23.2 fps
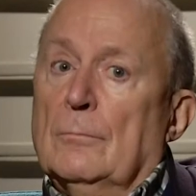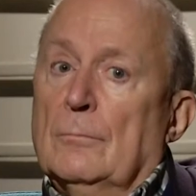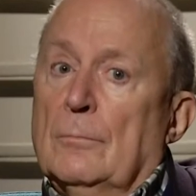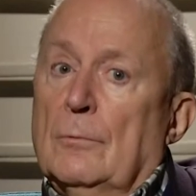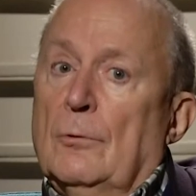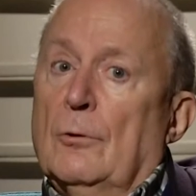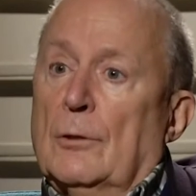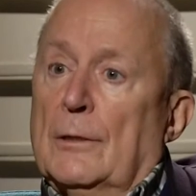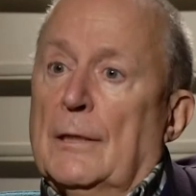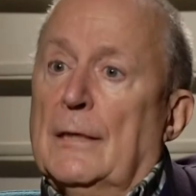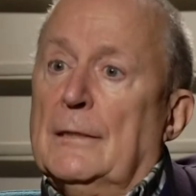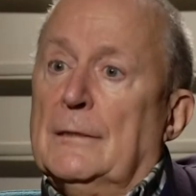
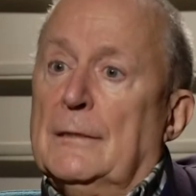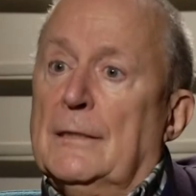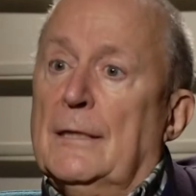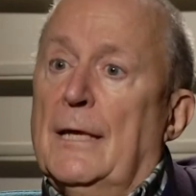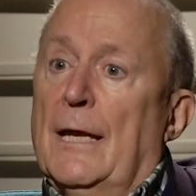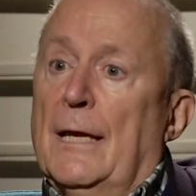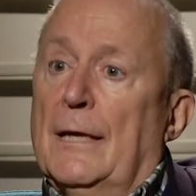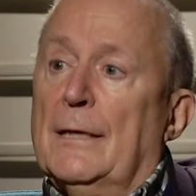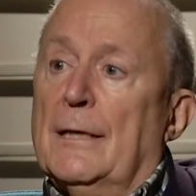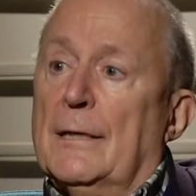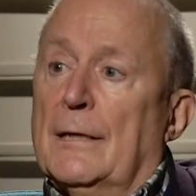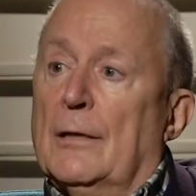lo que sí
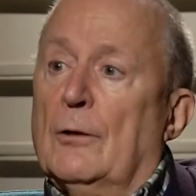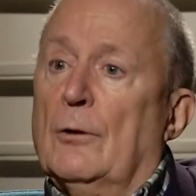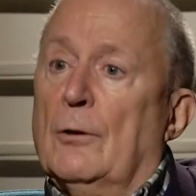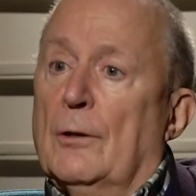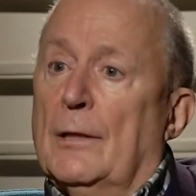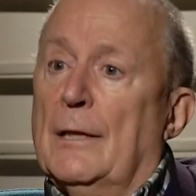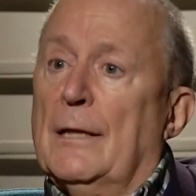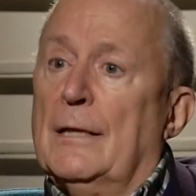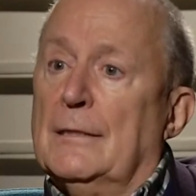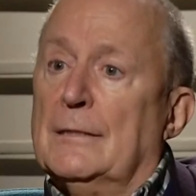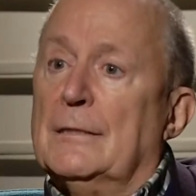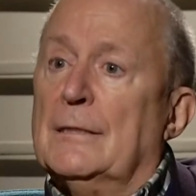hay que
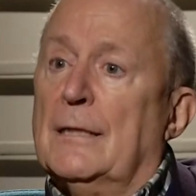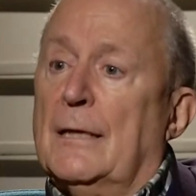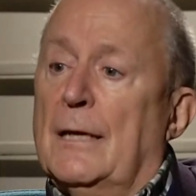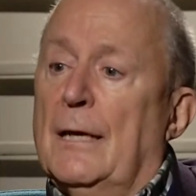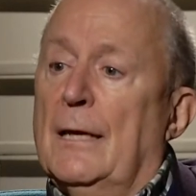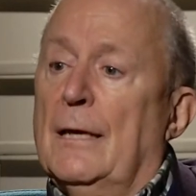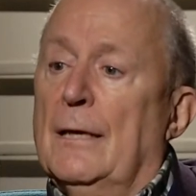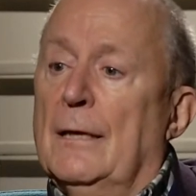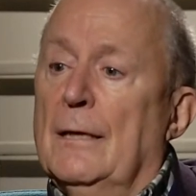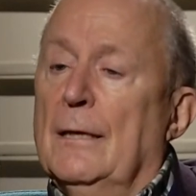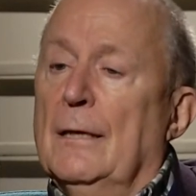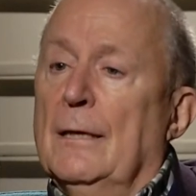recordar es
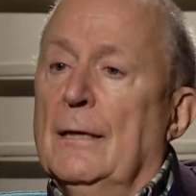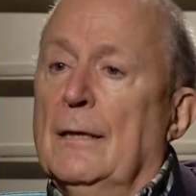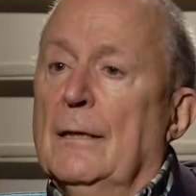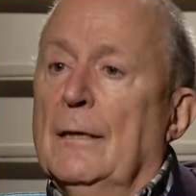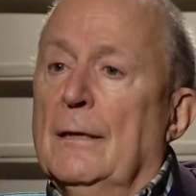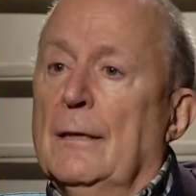que